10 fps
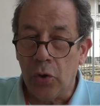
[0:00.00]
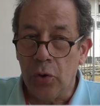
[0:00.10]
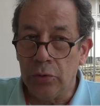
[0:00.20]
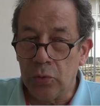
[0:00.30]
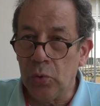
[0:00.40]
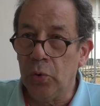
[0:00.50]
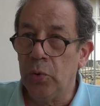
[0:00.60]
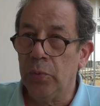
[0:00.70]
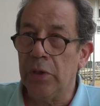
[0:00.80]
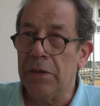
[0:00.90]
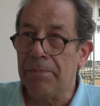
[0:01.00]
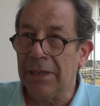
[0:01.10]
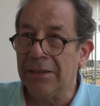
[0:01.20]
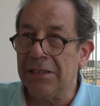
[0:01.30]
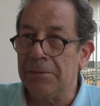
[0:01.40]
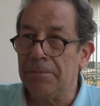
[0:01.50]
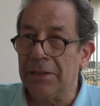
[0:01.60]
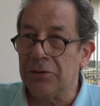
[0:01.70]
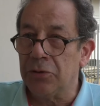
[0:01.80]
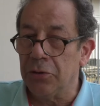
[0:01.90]
qu'on trouve une
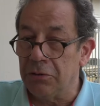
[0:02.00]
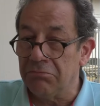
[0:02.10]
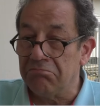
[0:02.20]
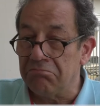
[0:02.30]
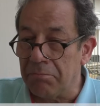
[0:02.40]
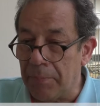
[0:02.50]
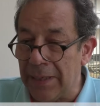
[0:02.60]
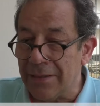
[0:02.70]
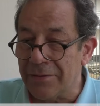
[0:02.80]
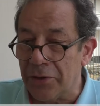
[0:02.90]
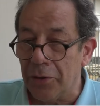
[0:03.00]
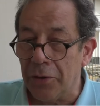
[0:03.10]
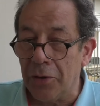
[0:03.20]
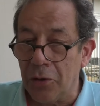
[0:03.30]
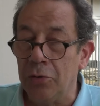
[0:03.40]
participation presque